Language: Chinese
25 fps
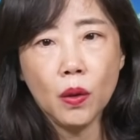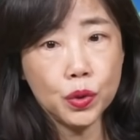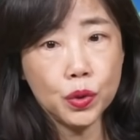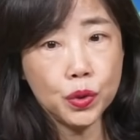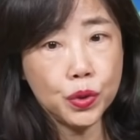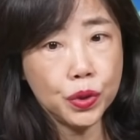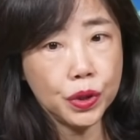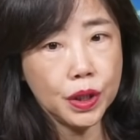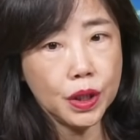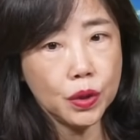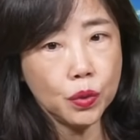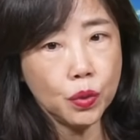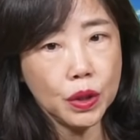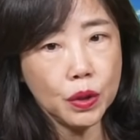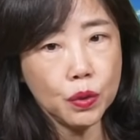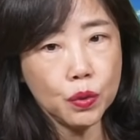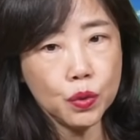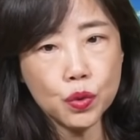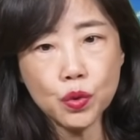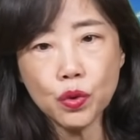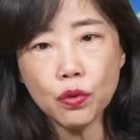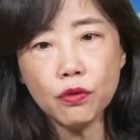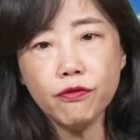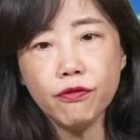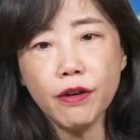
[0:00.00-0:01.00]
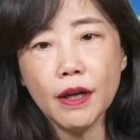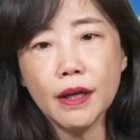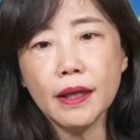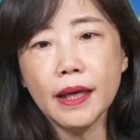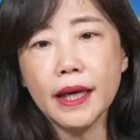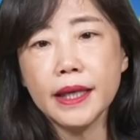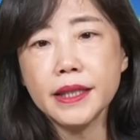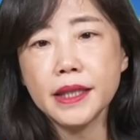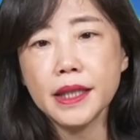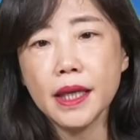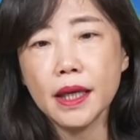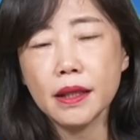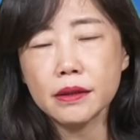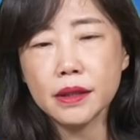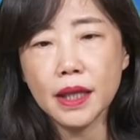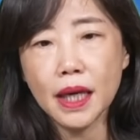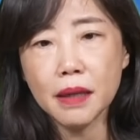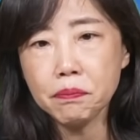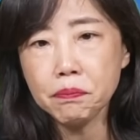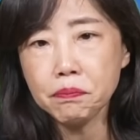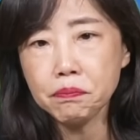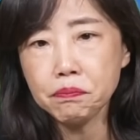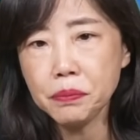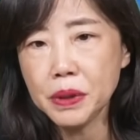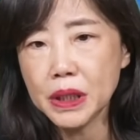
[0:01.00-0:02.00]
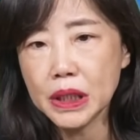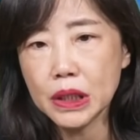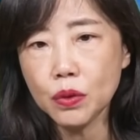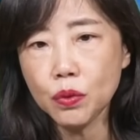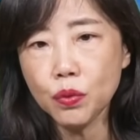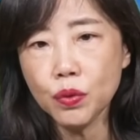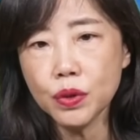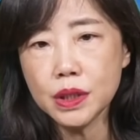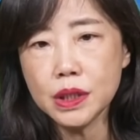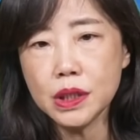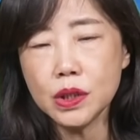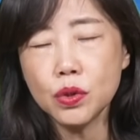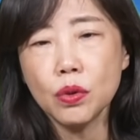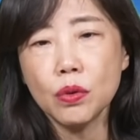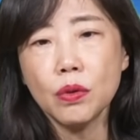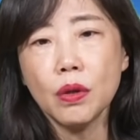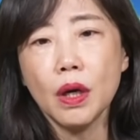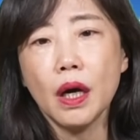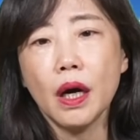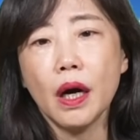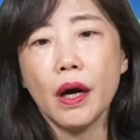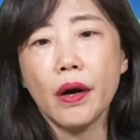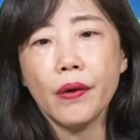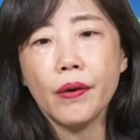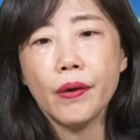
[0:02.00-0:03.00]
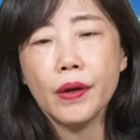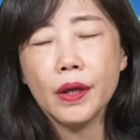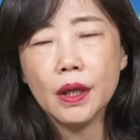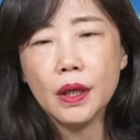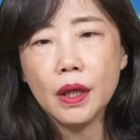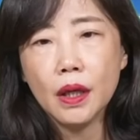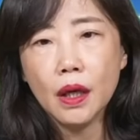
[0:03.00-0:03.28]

我觉得对于中方来讲，它比预期中好，